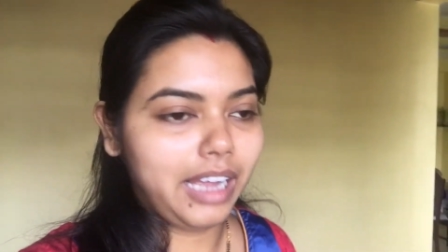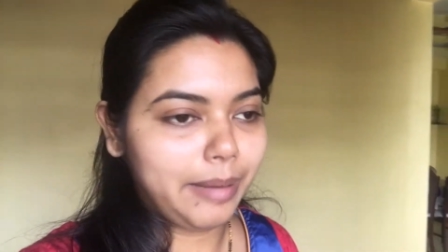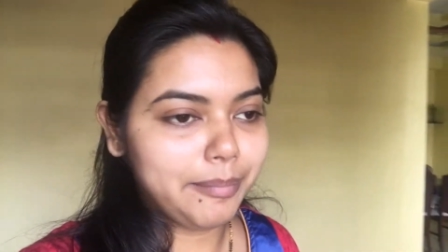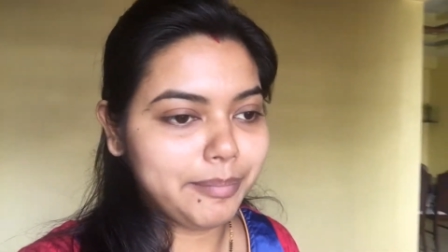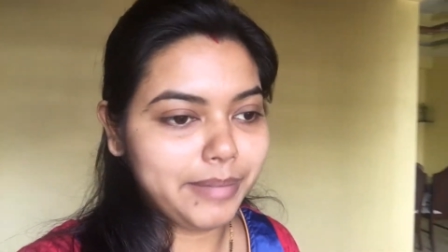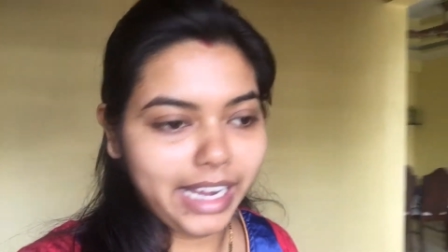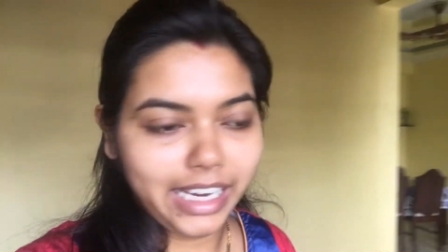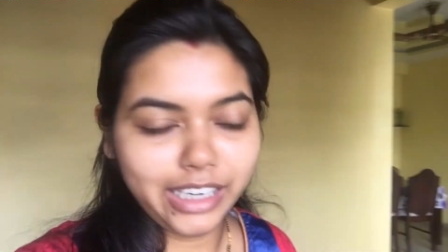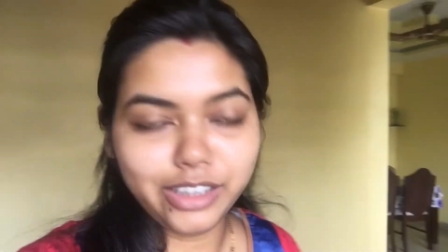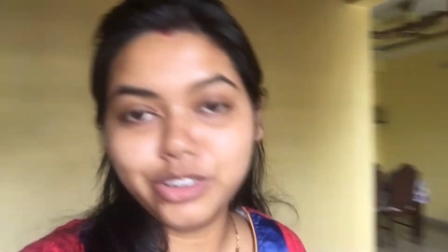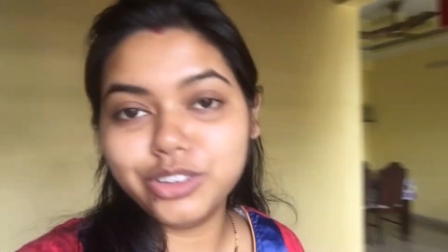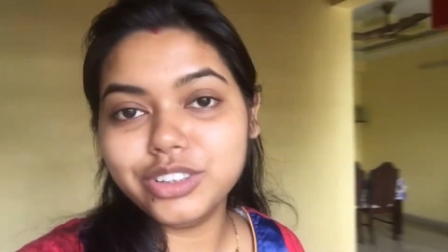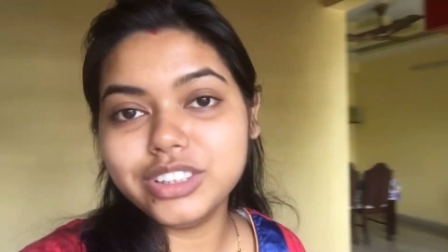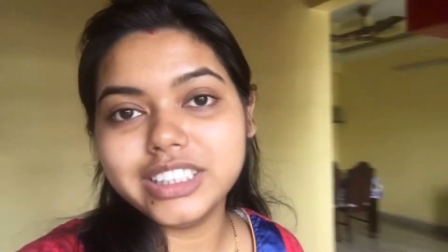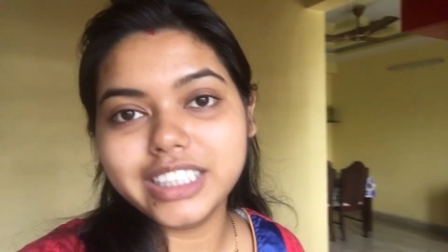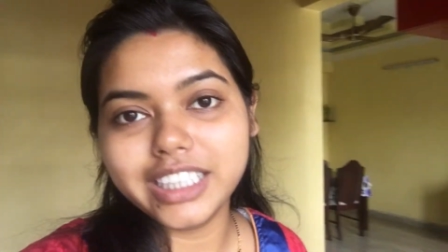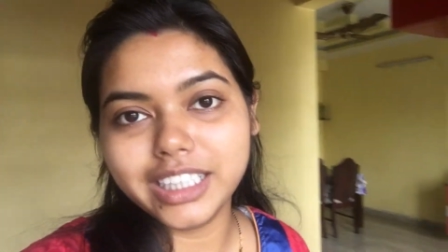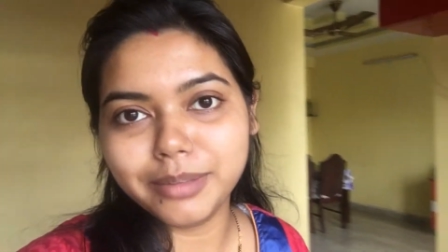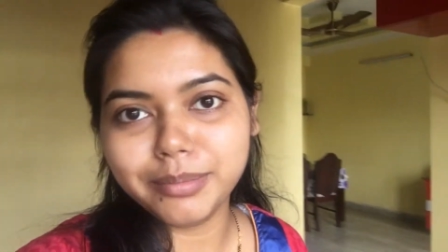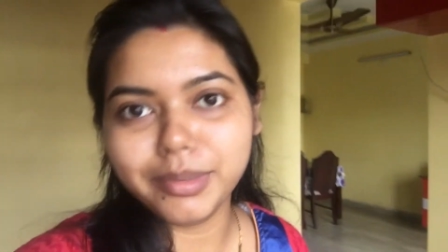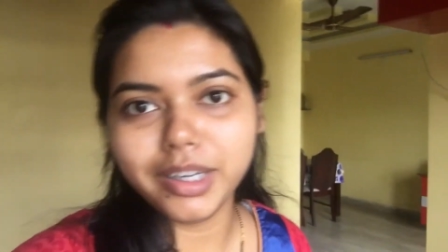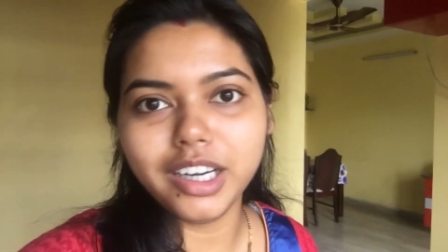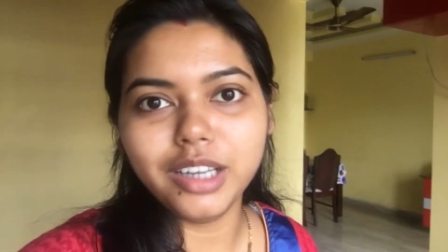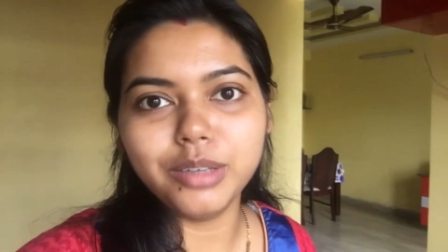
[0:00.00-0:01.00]
ম্যাঙ্গো শেক
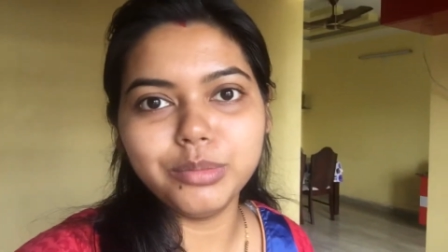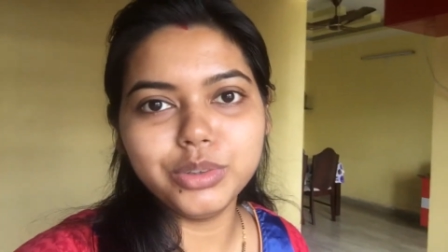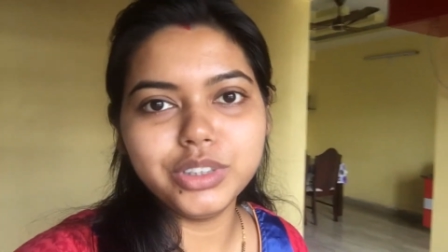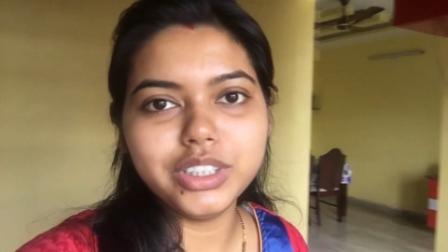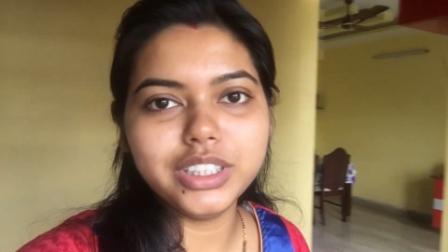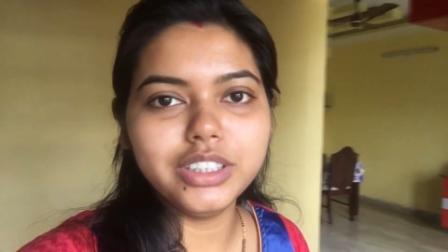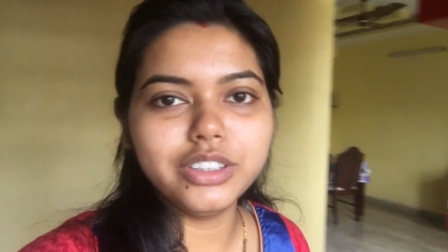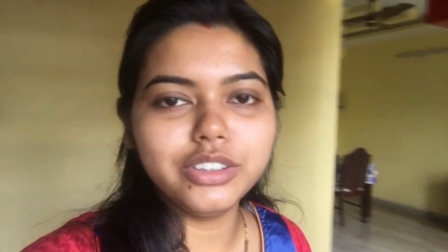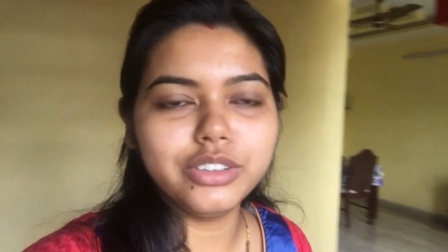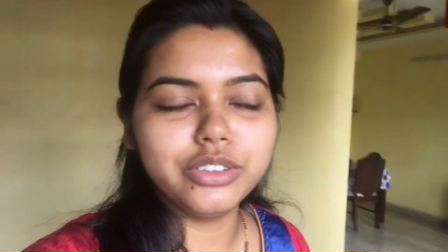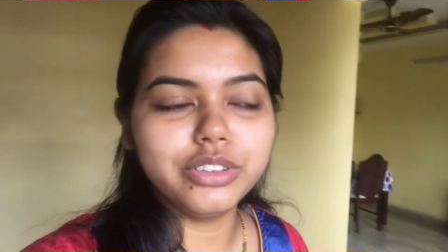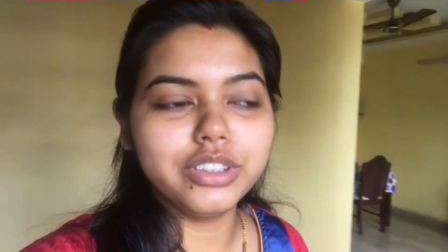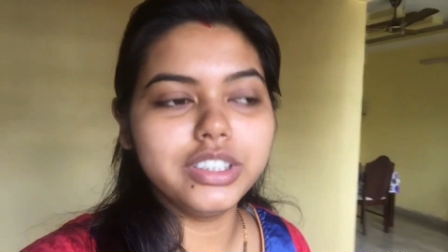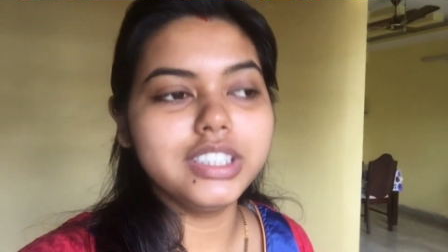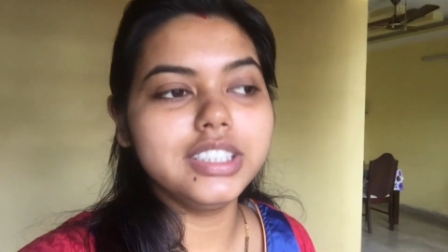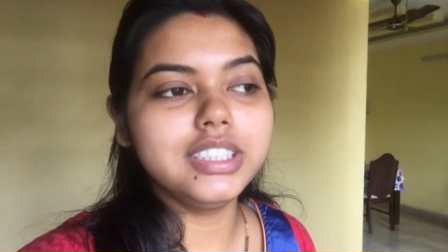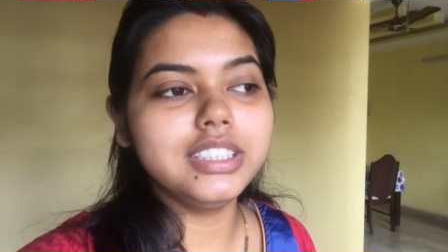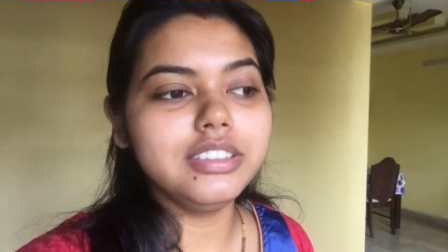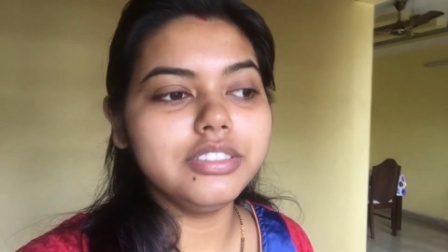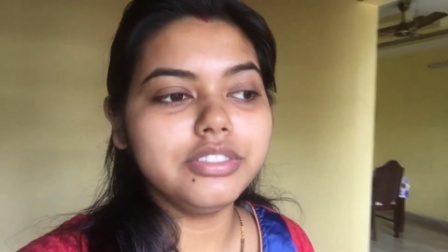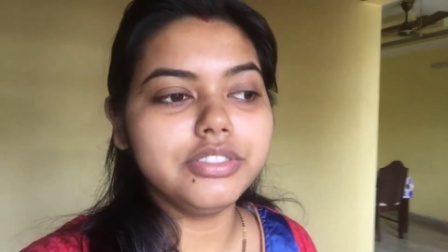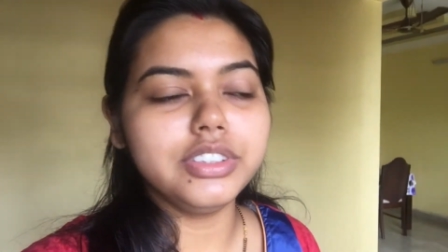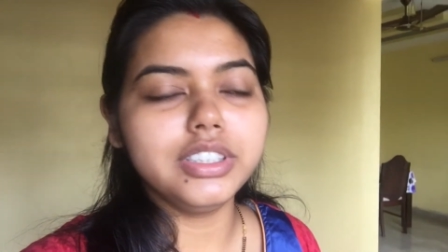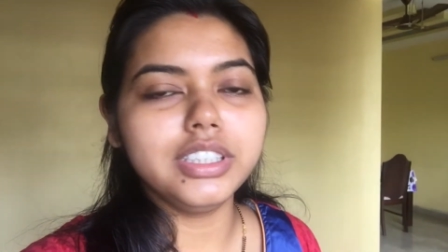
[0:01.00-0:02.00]
বানাবো ঠিক করেছি
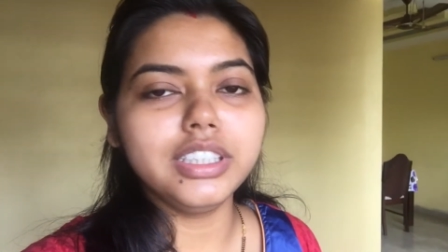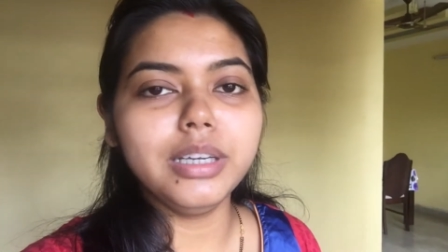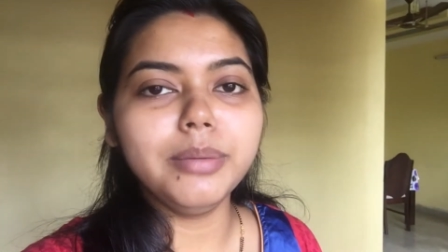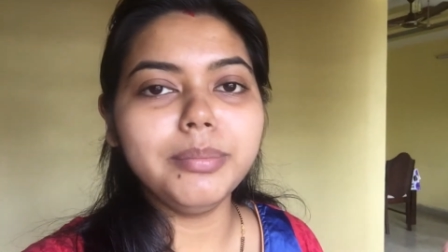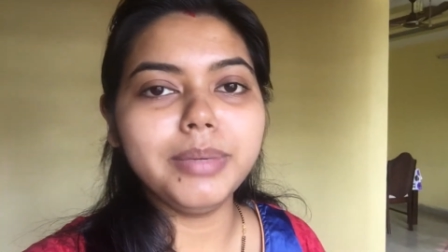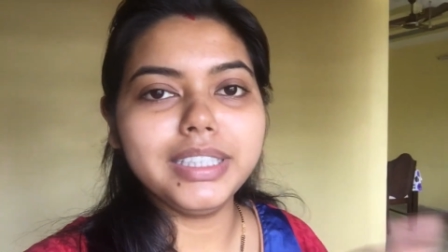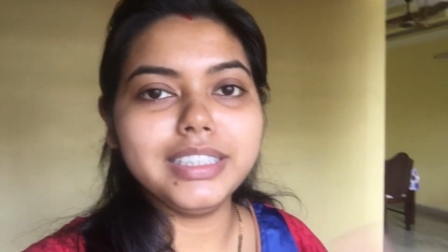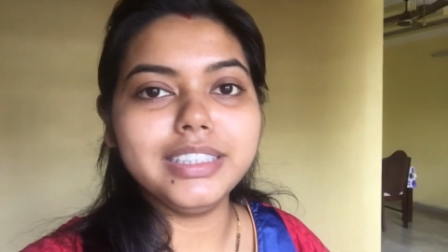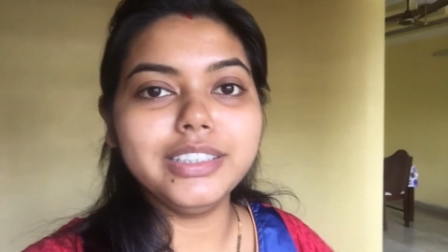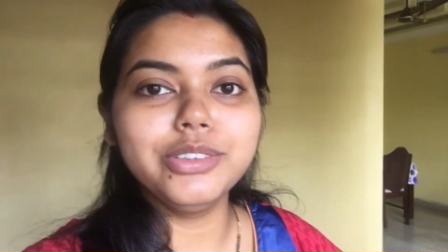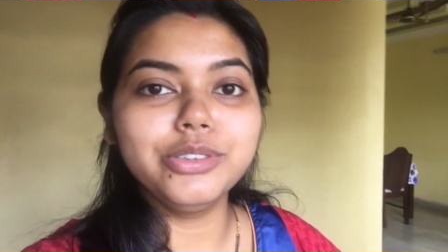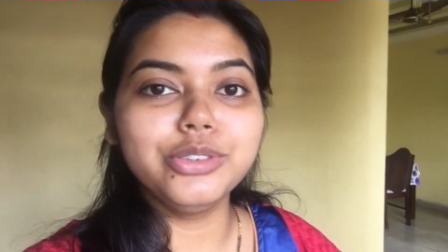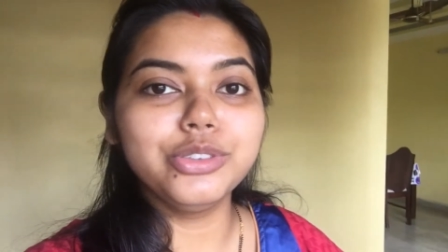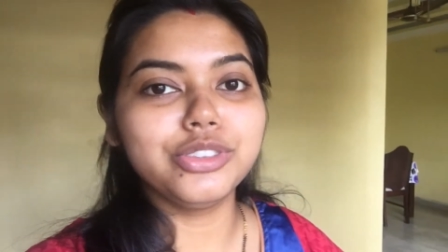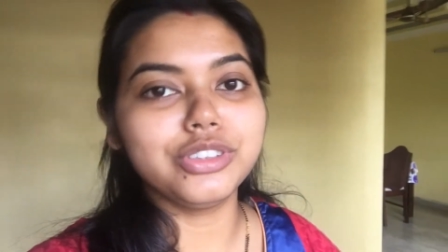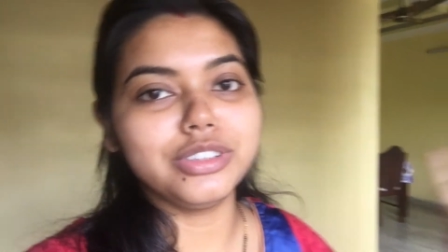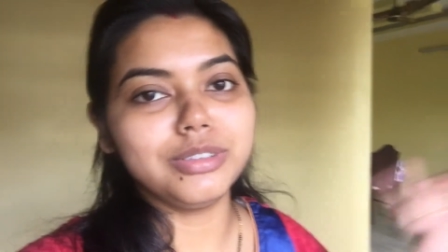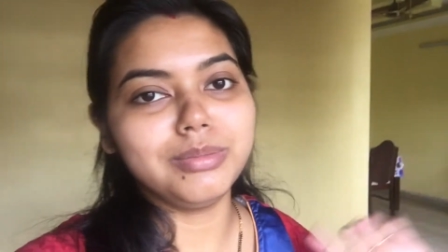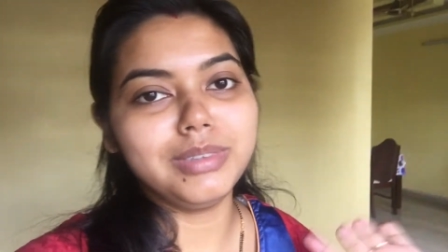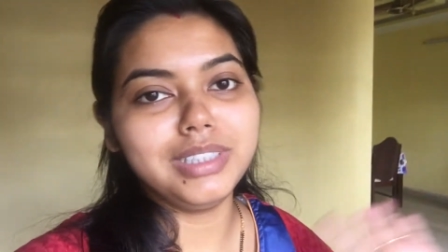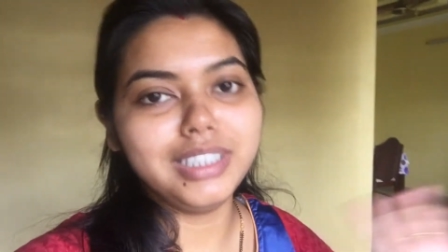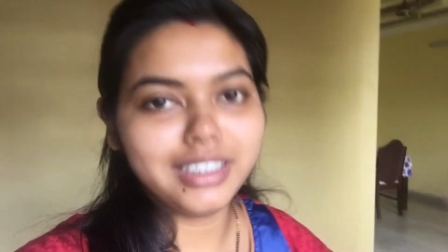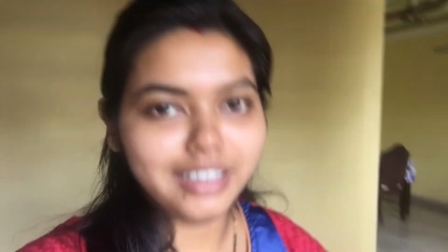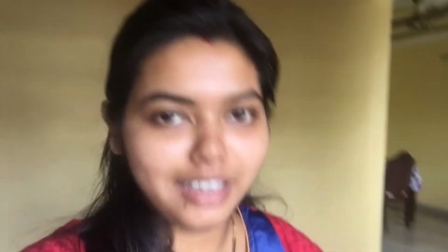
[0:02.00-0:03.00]
ইভিনিংয়ে বানিয়ে দুজনে
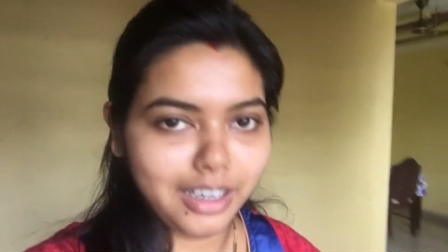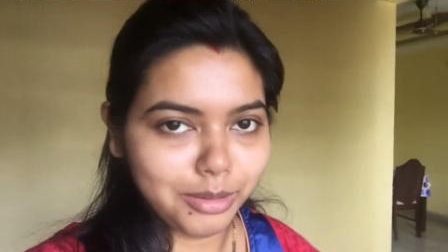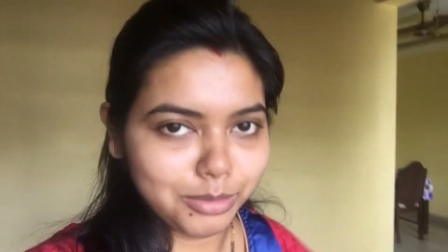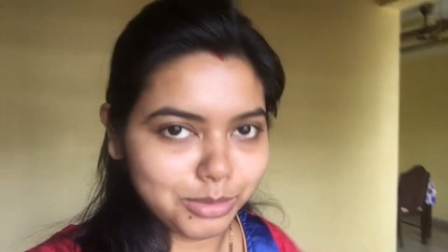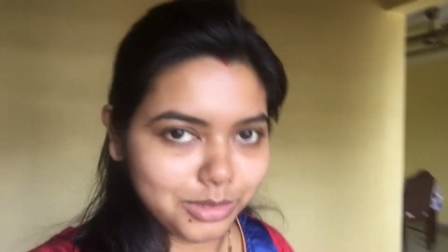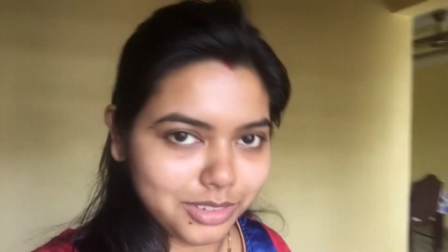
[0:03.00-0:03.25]
মিলে খাবো